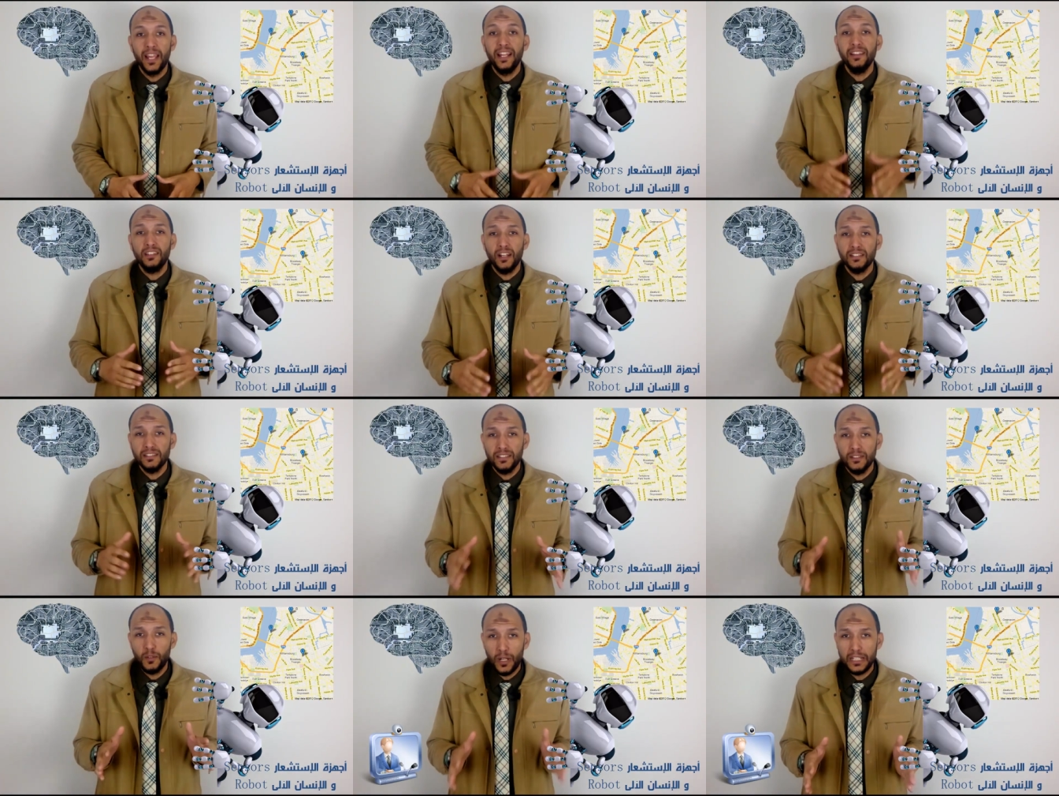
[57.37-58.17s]
انت
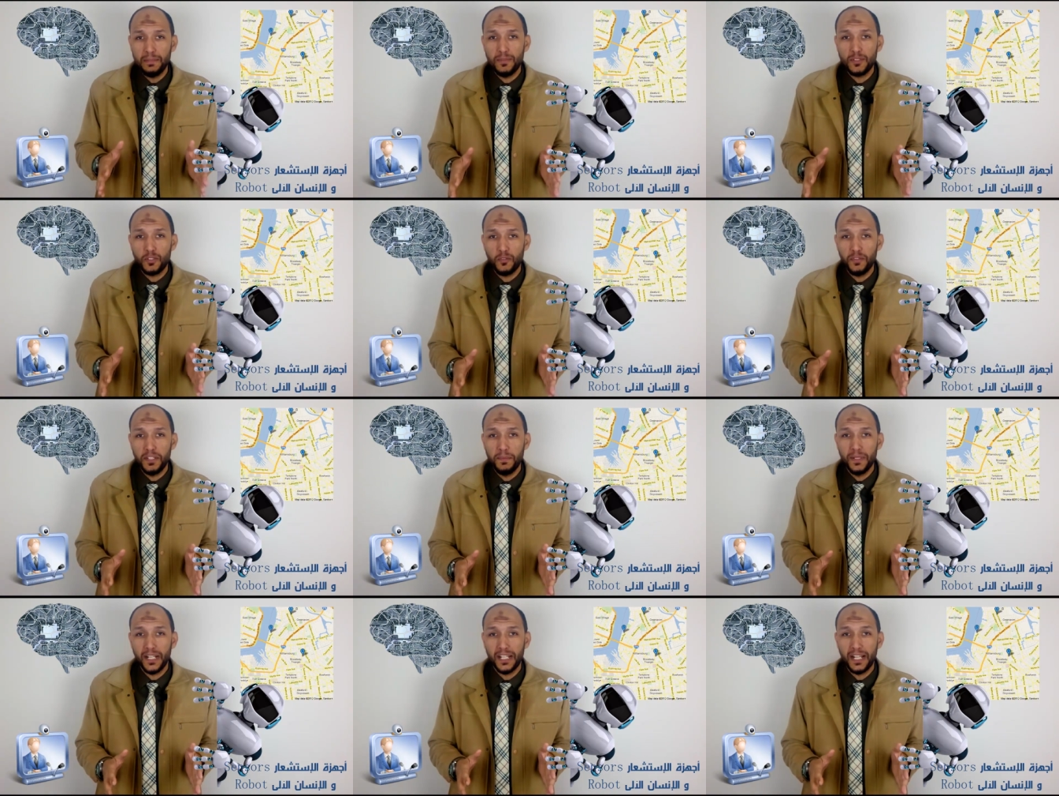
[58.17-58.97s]
اصلا دلوقتي
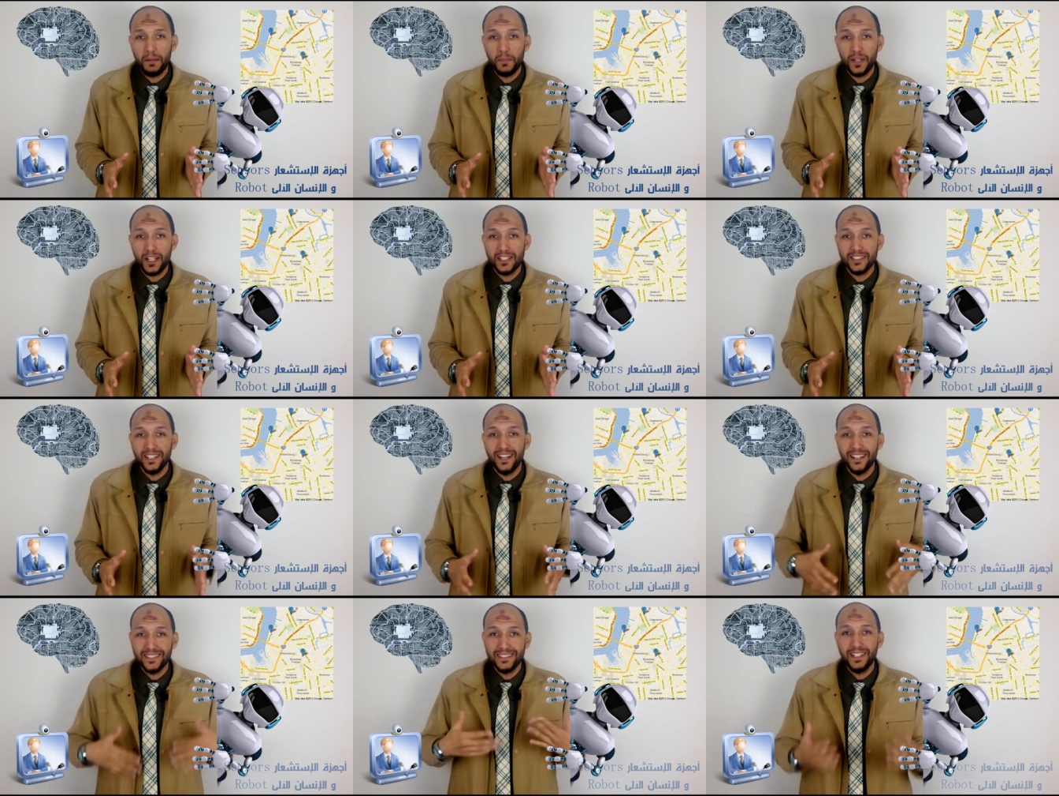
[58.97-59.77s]
بتشوفني من خلال
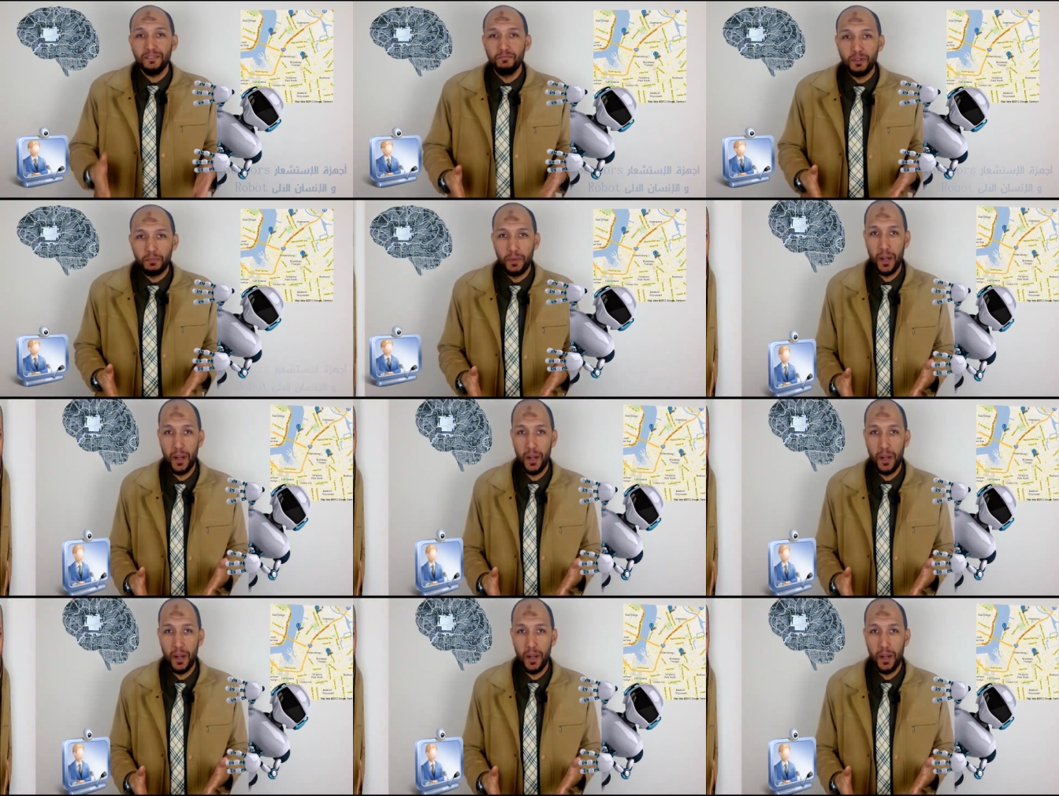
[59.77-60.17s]
منصه اصلا